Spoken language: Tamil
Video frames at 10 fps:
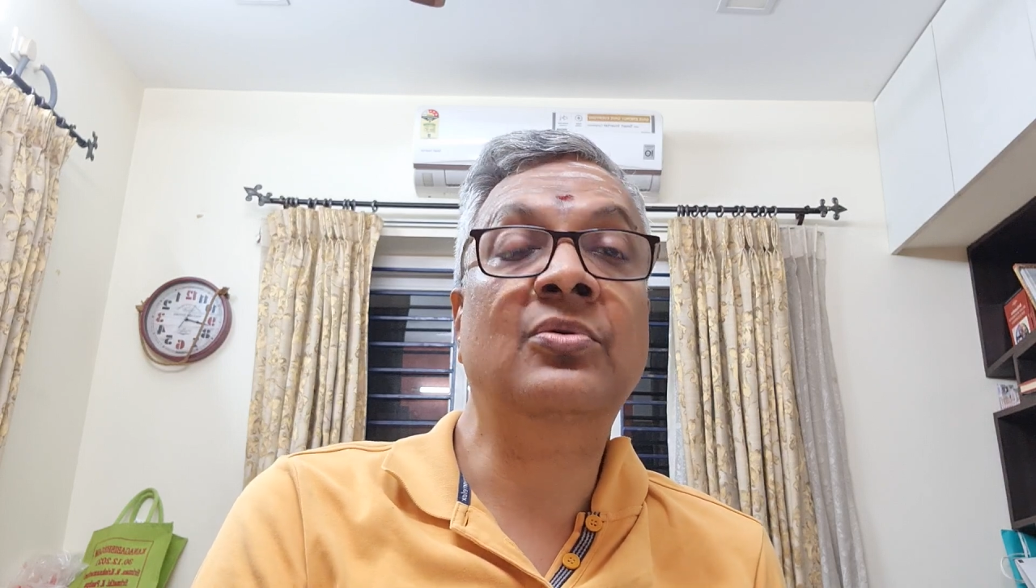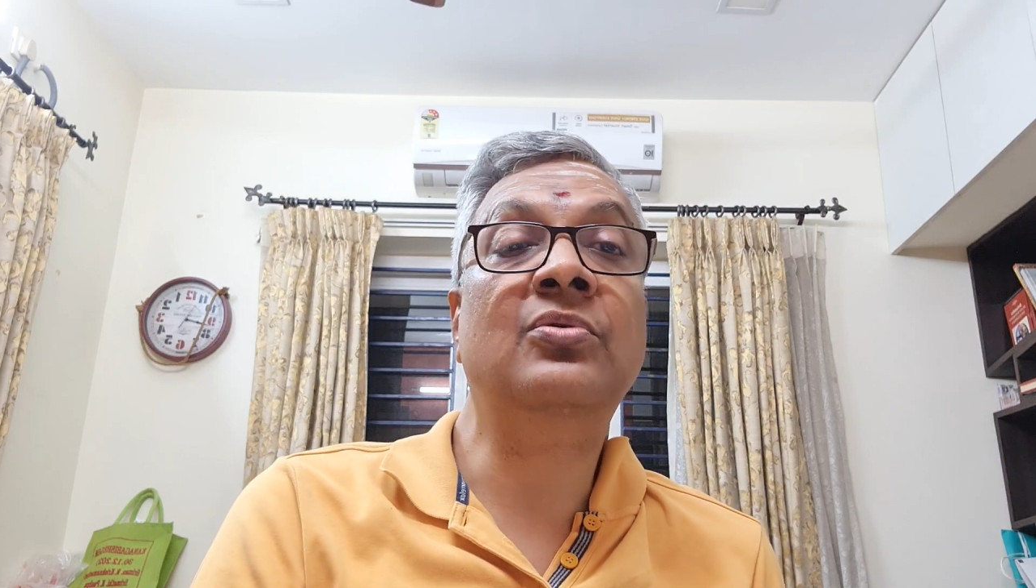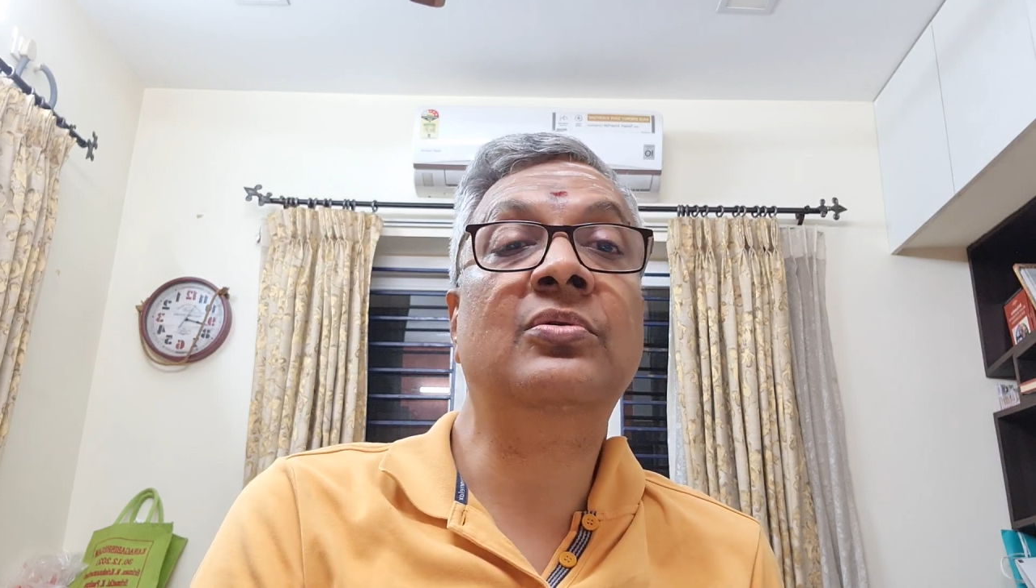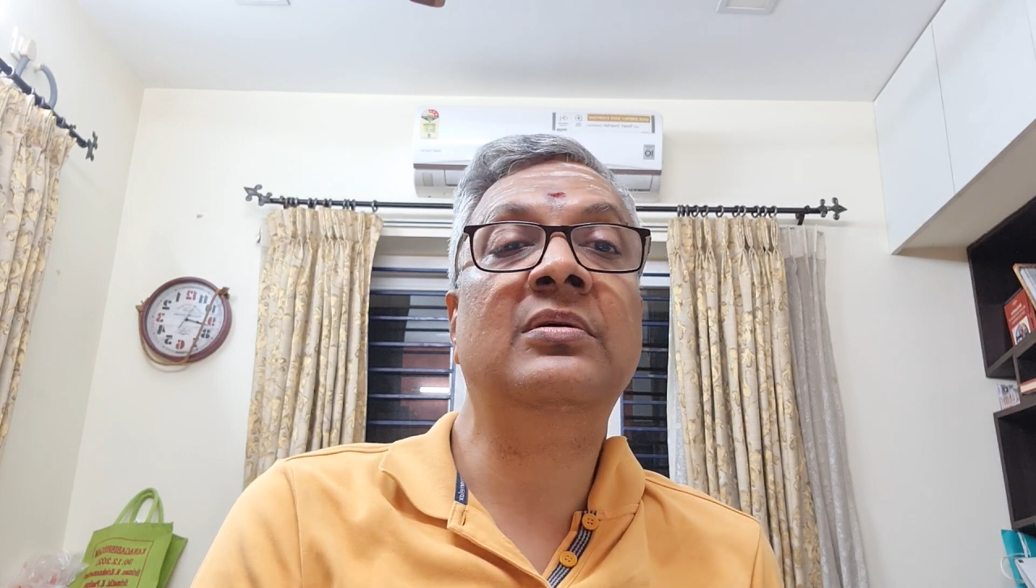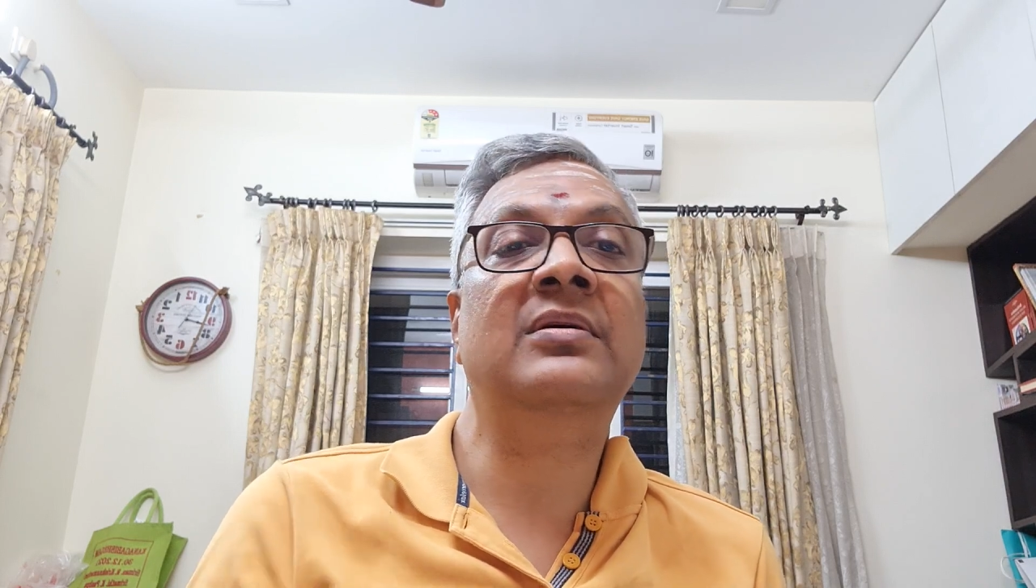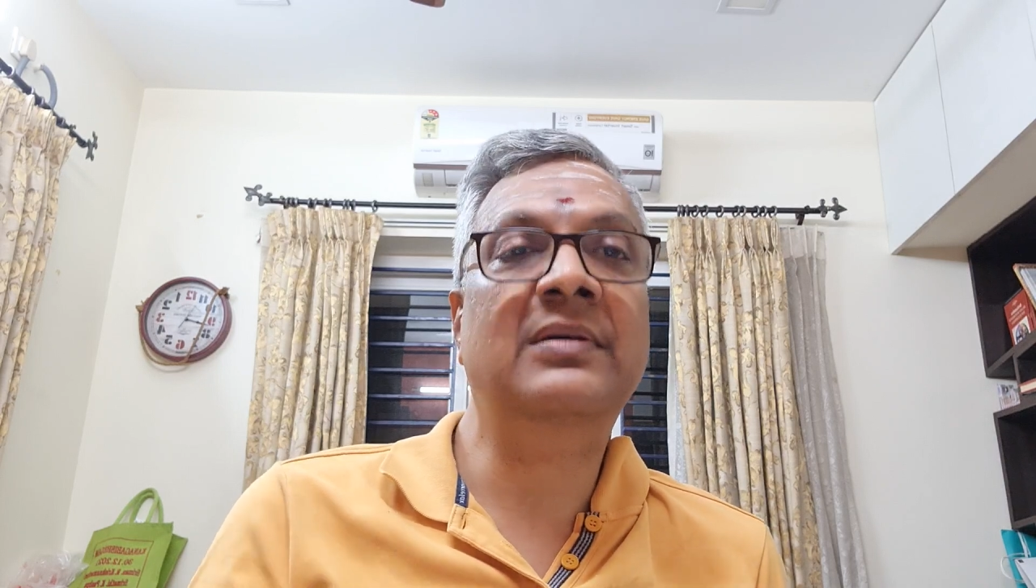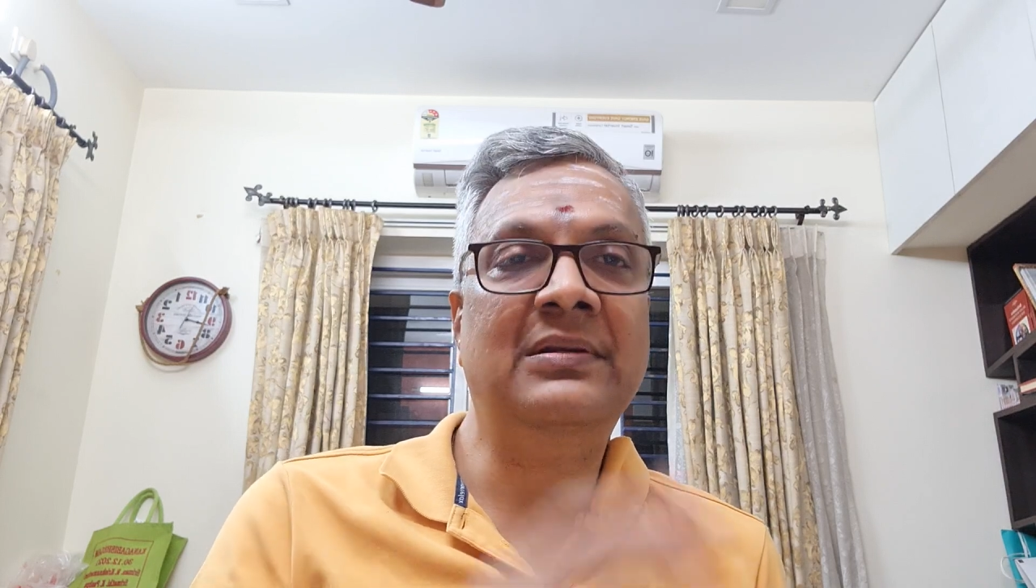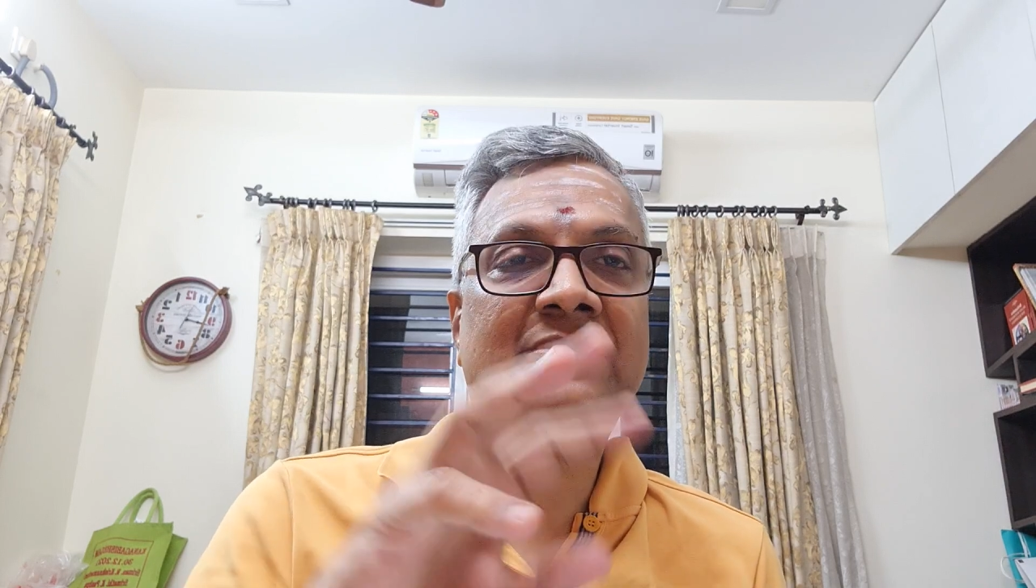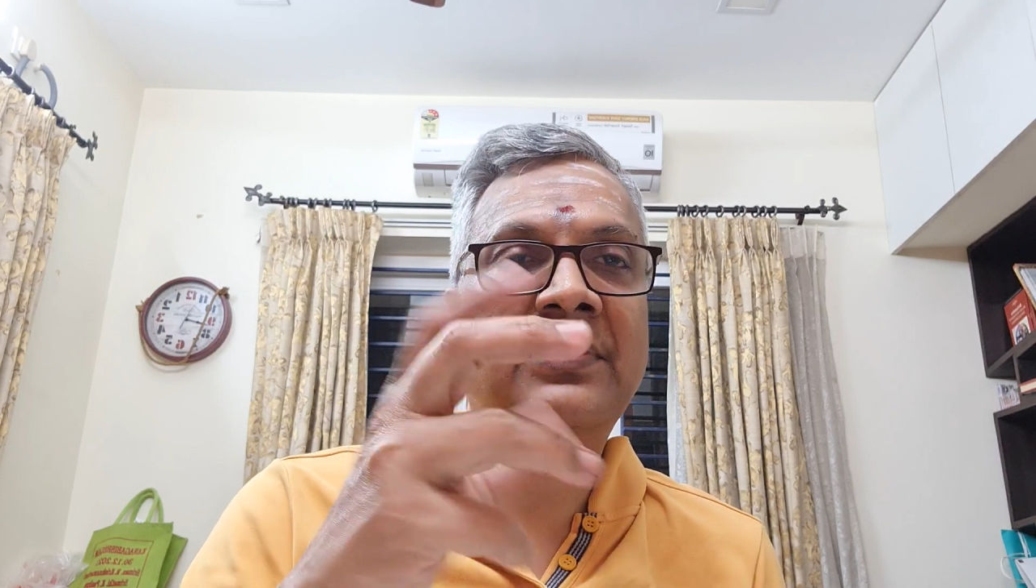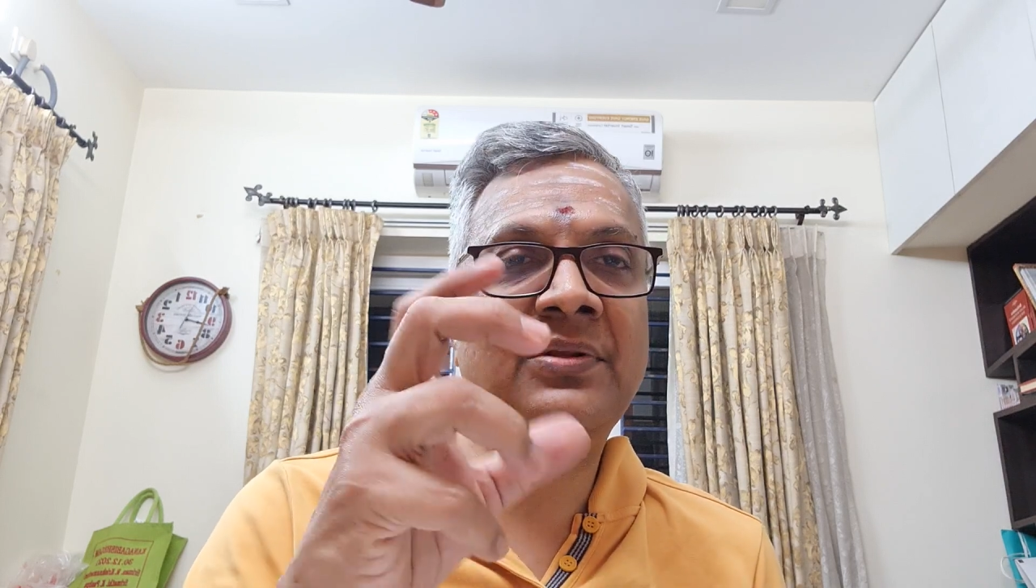நோ
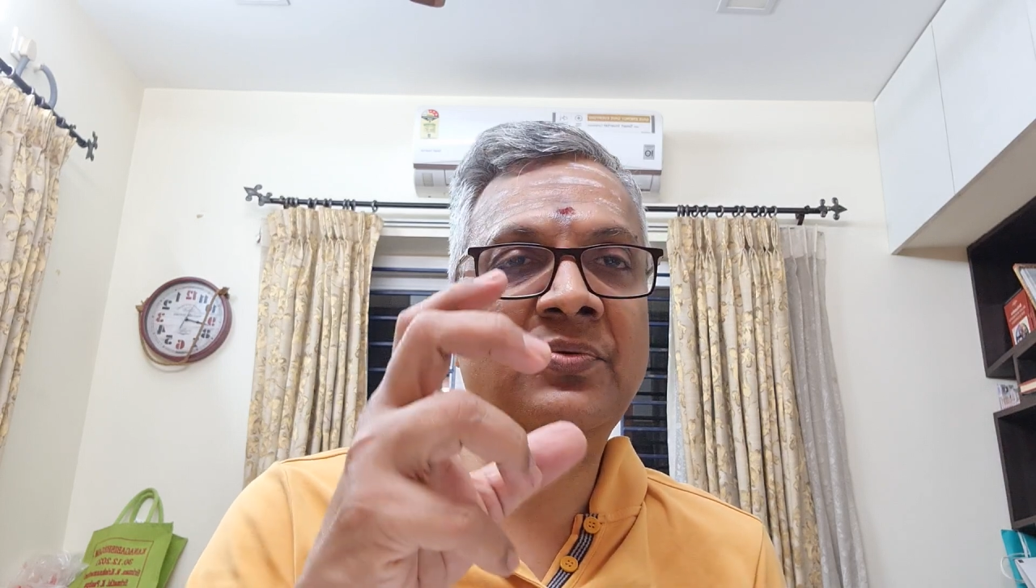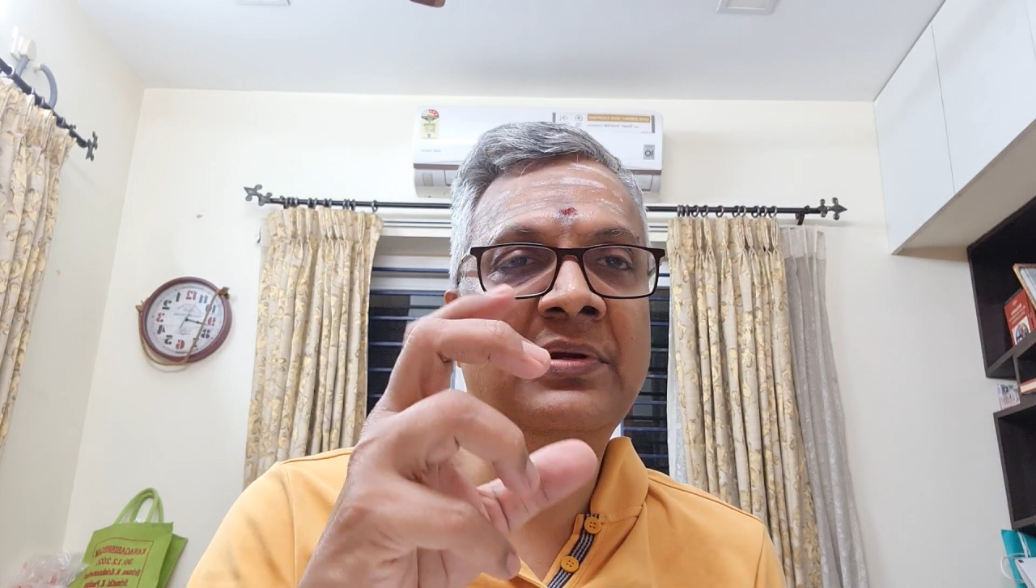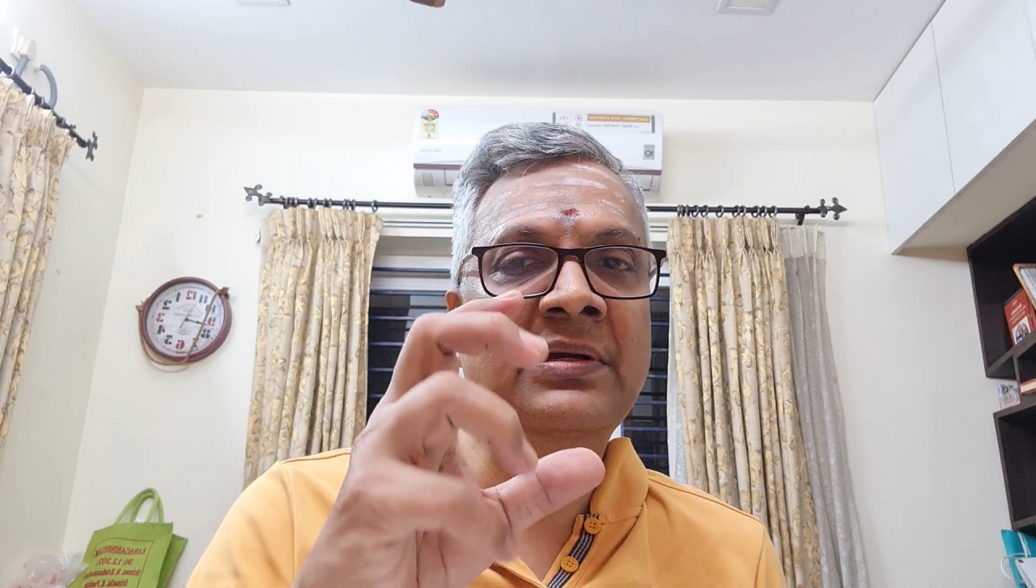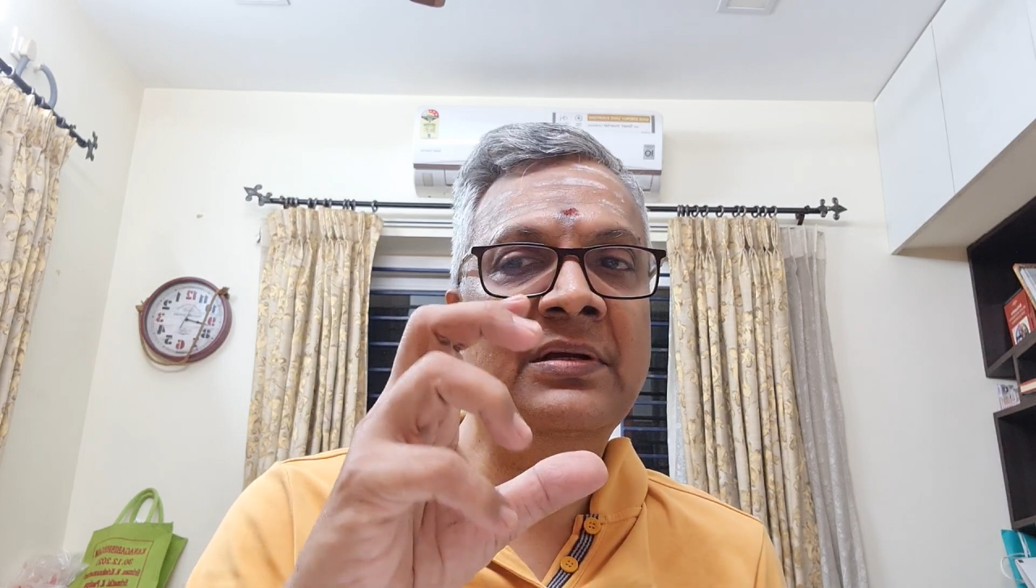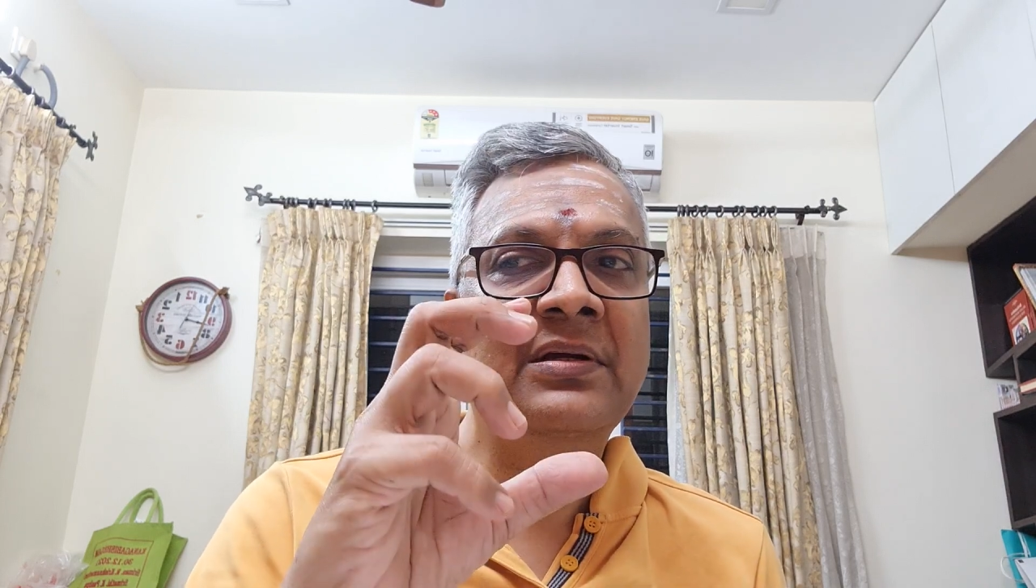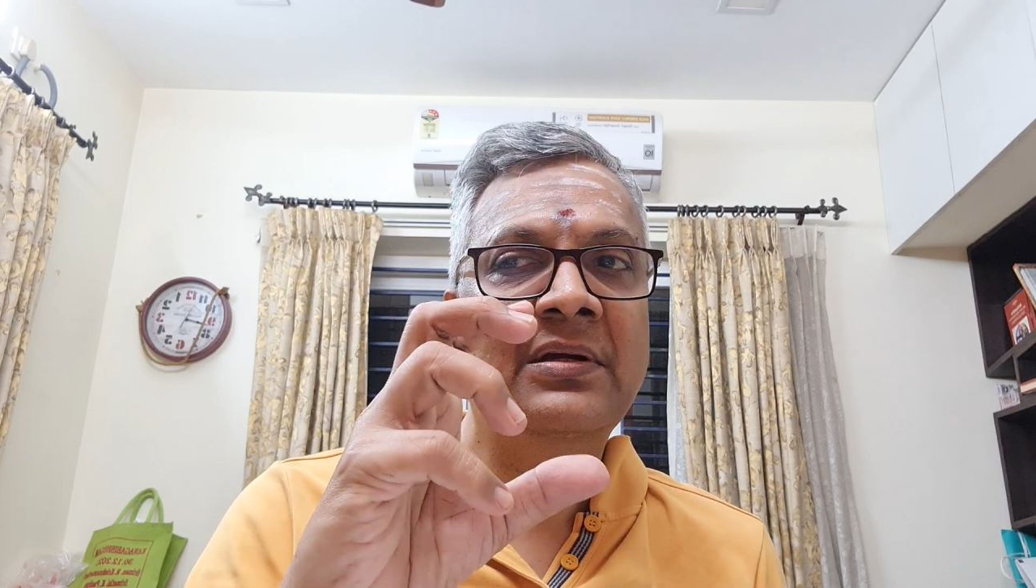என்ன சொல்கிறது ஒரு